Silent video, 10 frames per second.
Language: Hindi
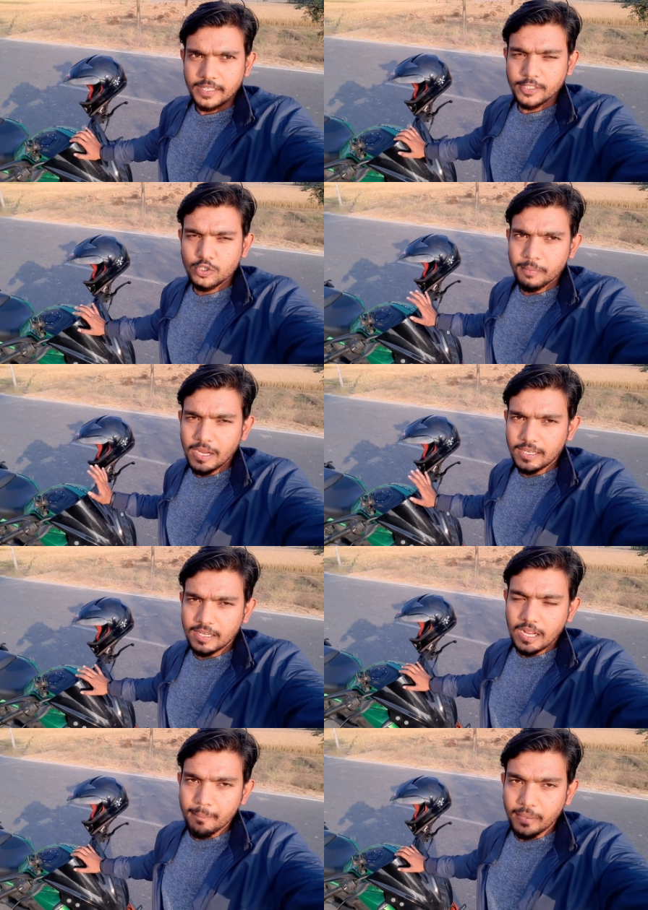इस डोमिनार
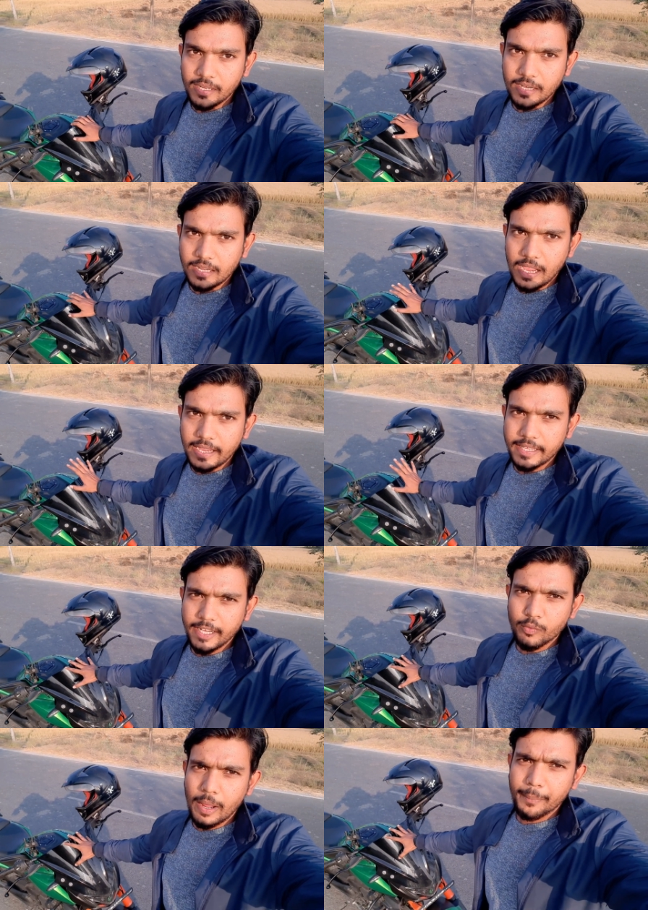का नाम मैंने रखा है
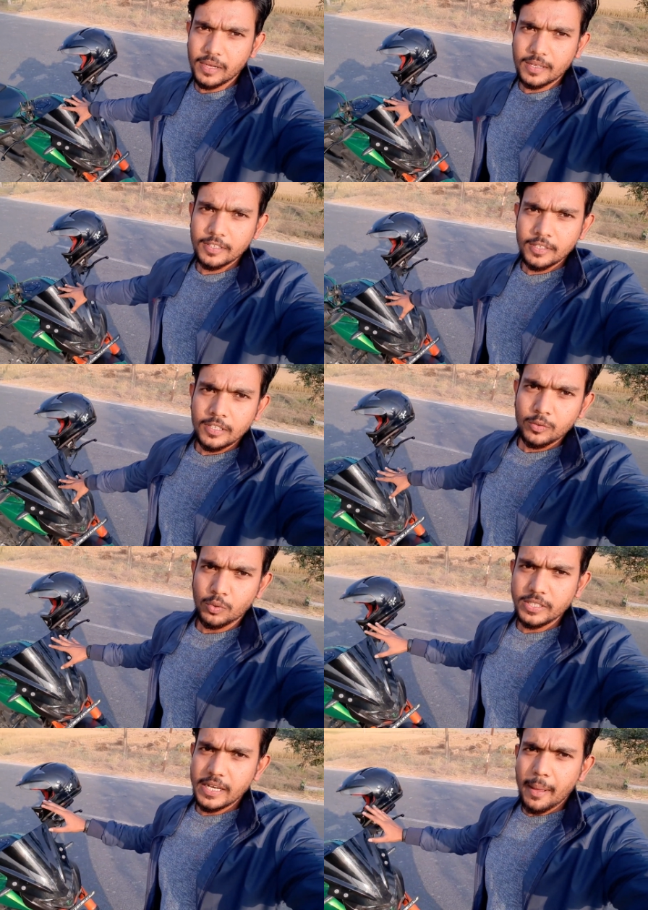ग्रीन वाइपर
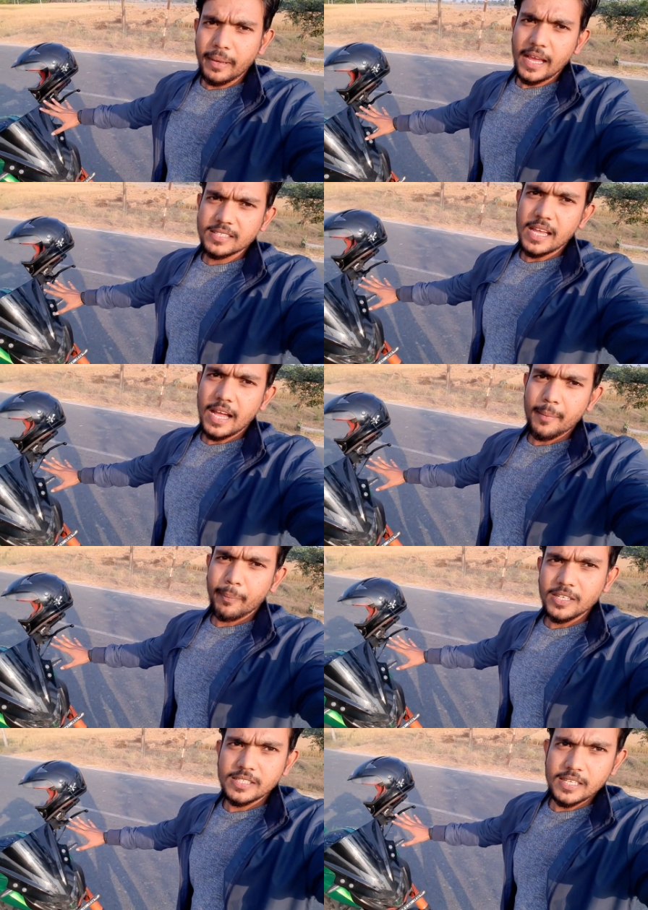तो ये नाम कैसा है
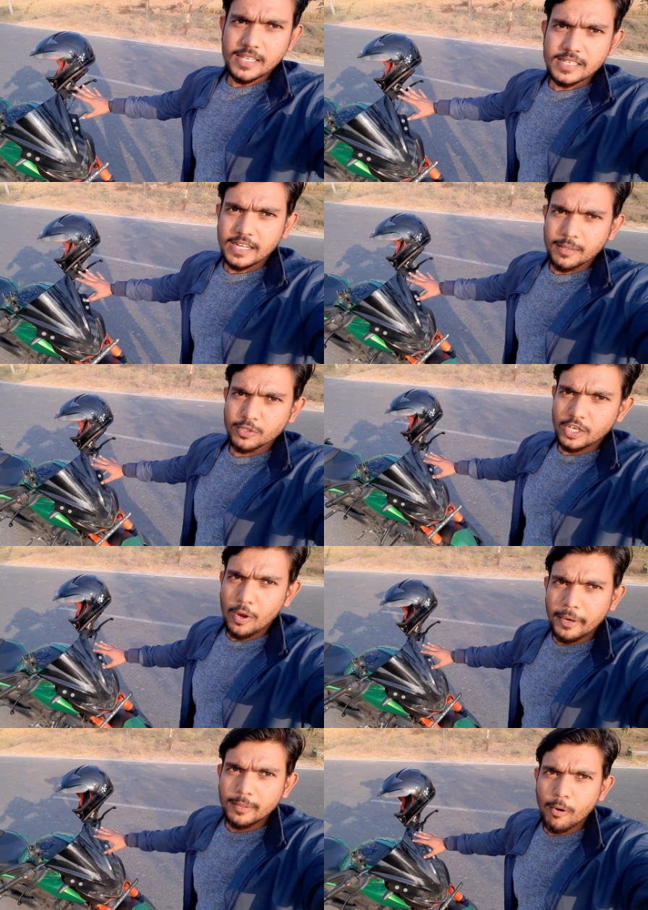प्लीज़ सजेस्ट करें मुझे
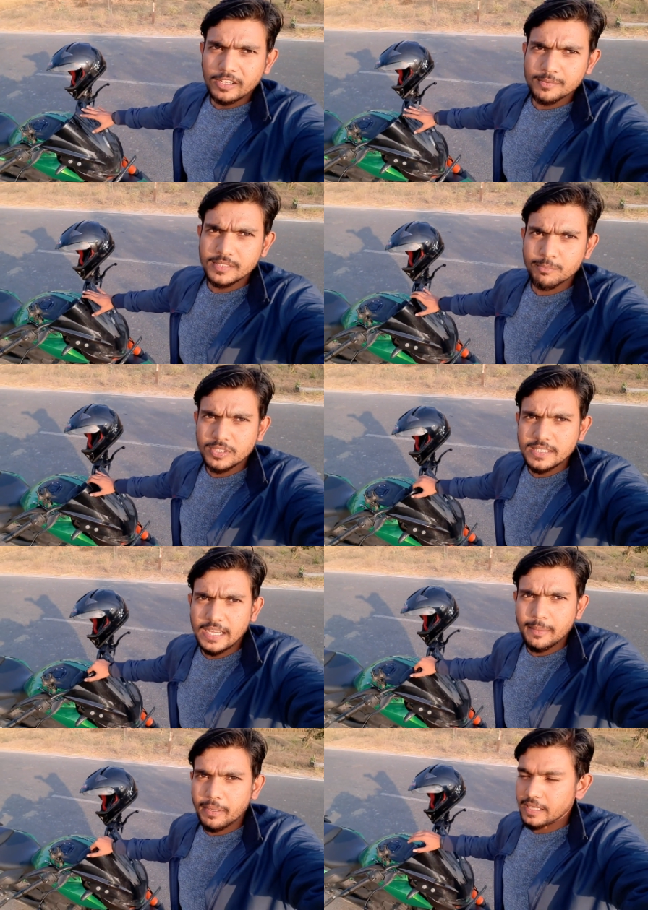कमेंट बॉक्स में मुझे
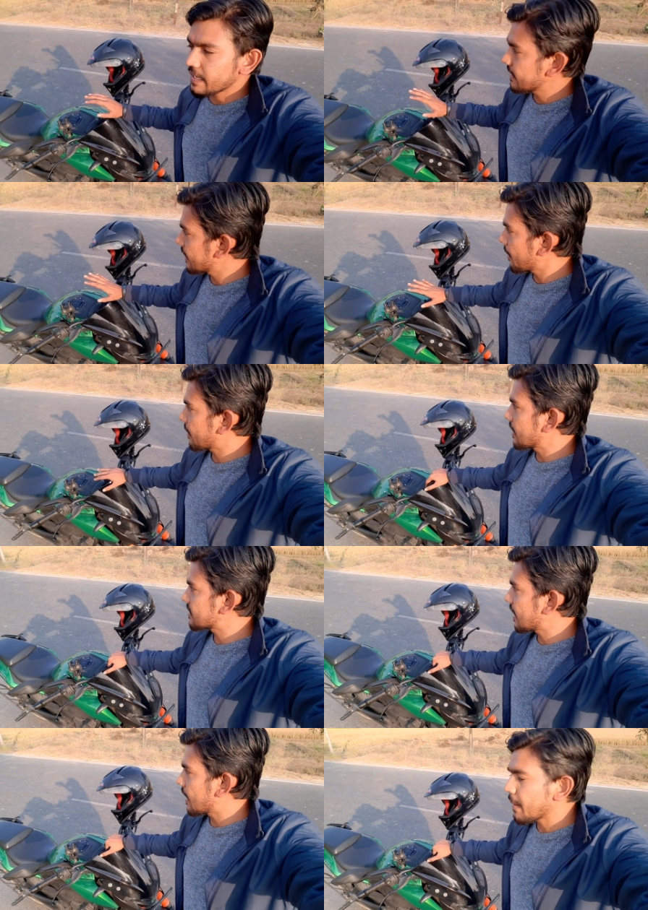जाके बताएं कि ये नाम
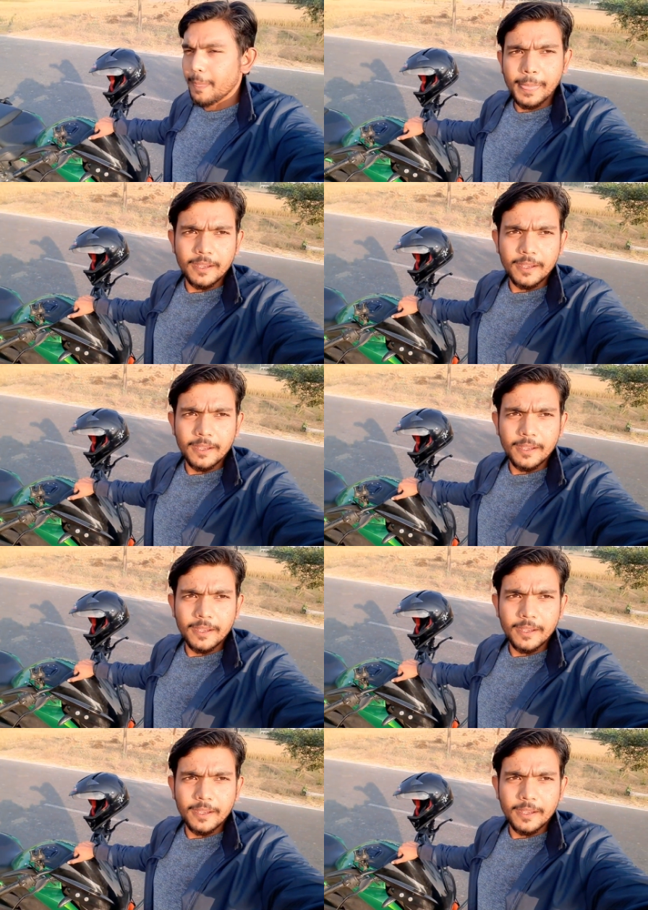कैसा है